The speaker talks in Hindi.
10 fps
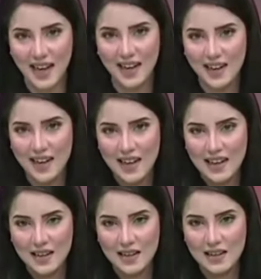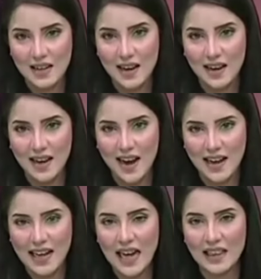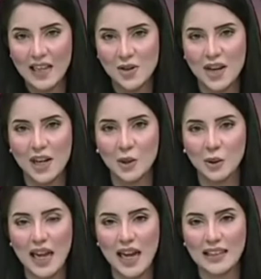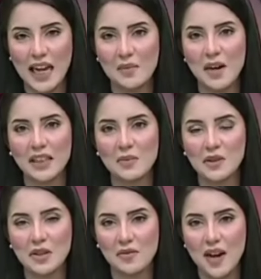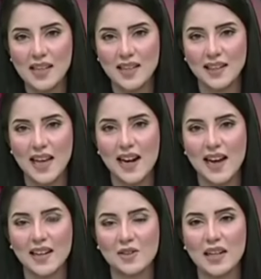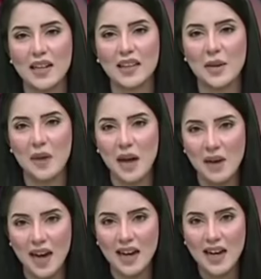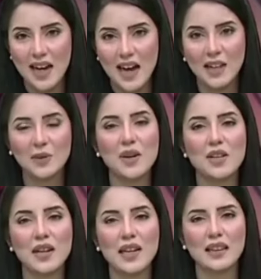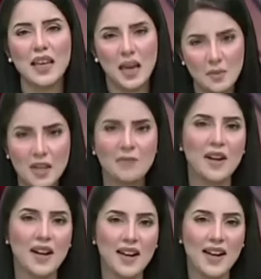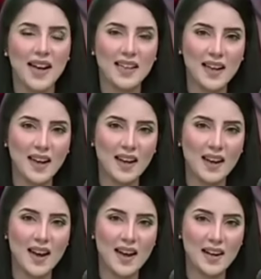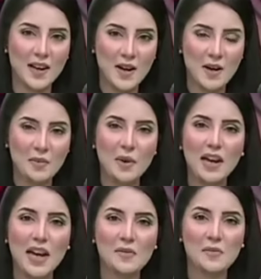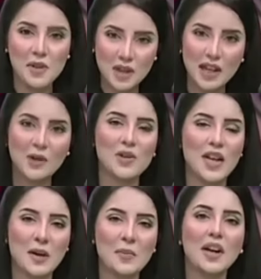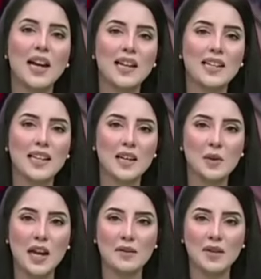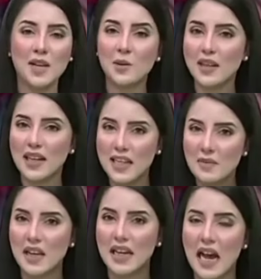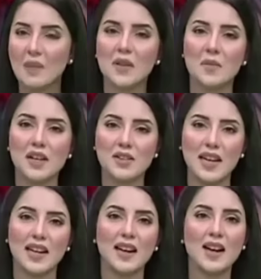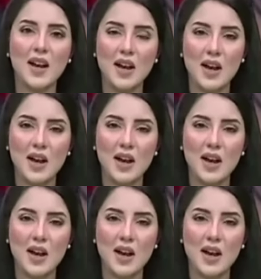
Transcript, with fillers: देखा जिससे कायनात ने शेर खुदा दामाद मुस्तफ़ा सरदारा ने जन्नत के बाबा खातून जन्नत के हम सफ़र हैदर करार मौला मुश्किल कुशा मौला अली करमुल्ला वजहुल करीम के नाम से पहचाना